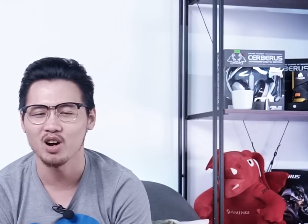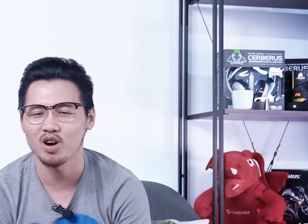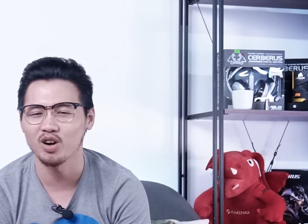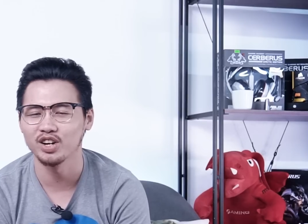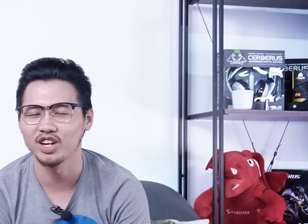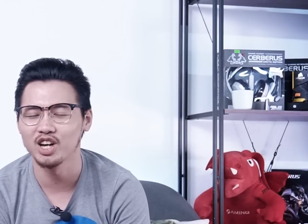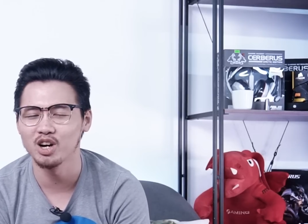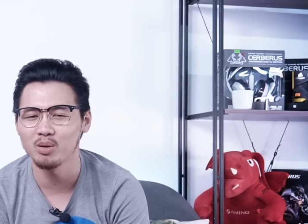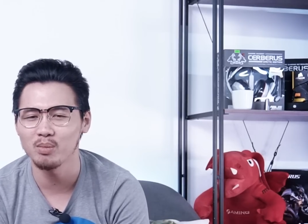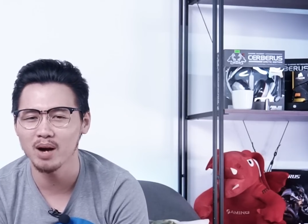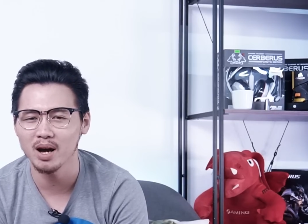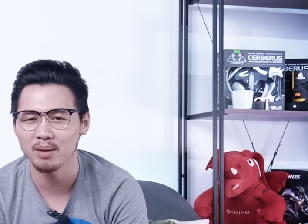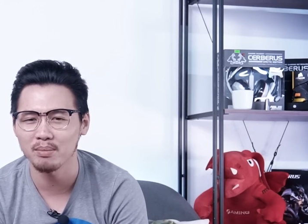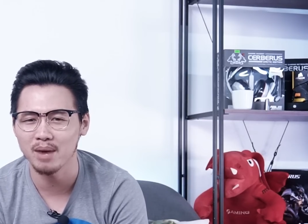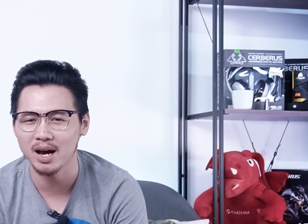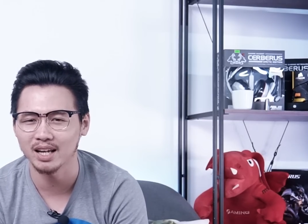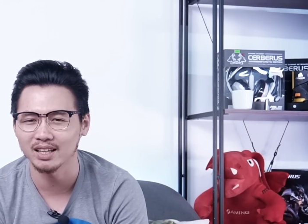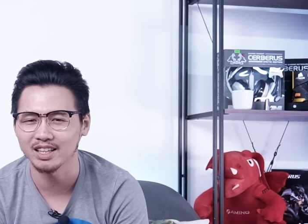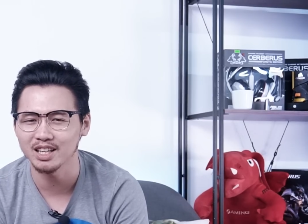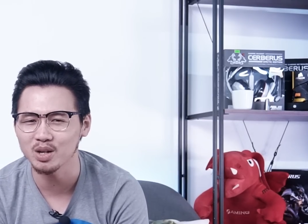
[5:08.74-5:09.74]
còn nếu mà
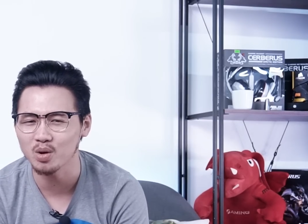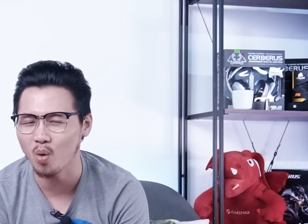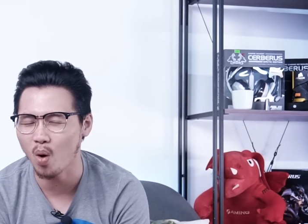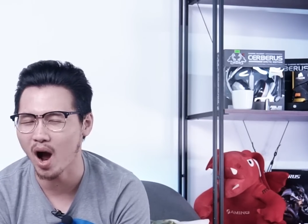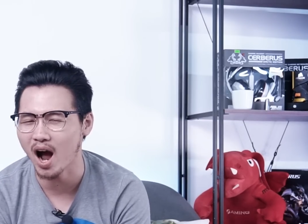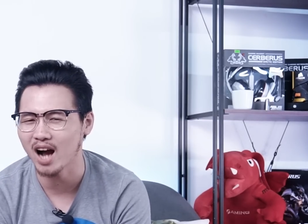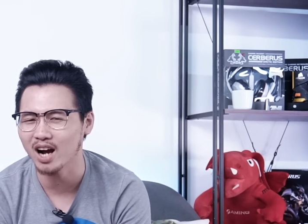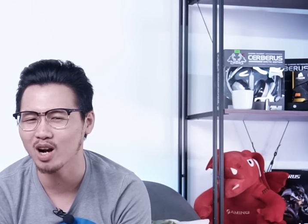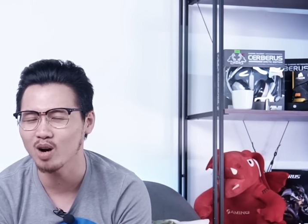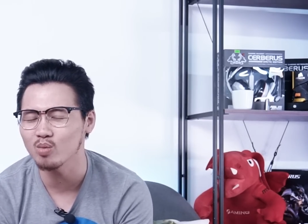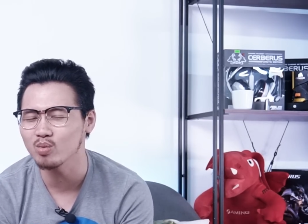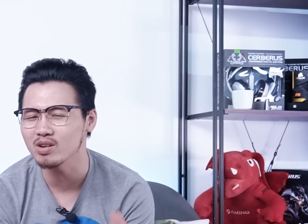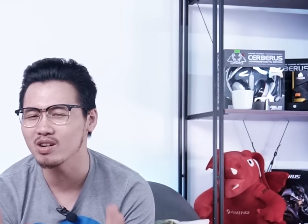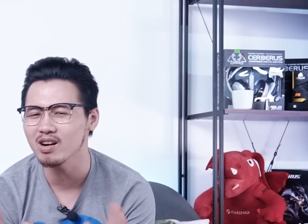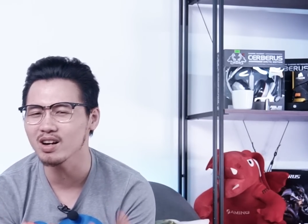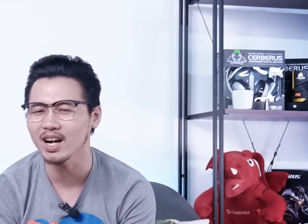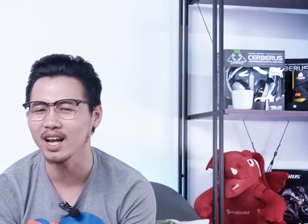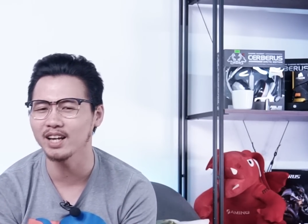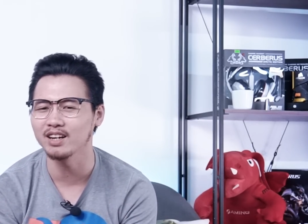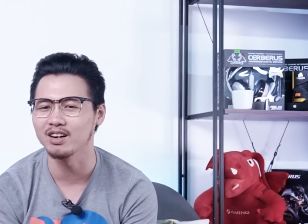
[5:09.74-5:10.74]
bạn thích quá không
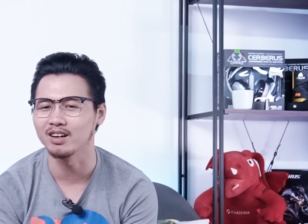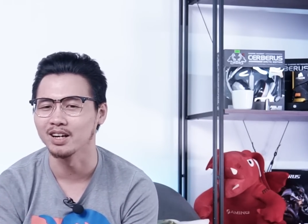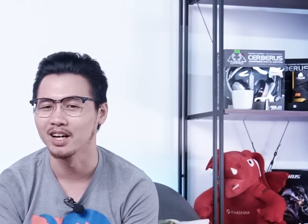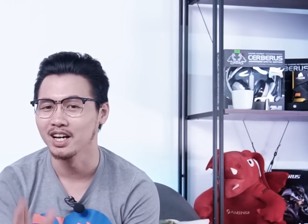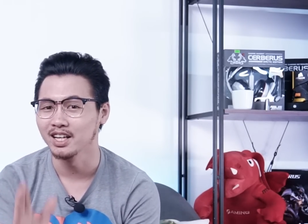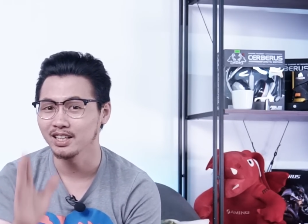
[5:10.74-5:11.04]
cưỡng lại được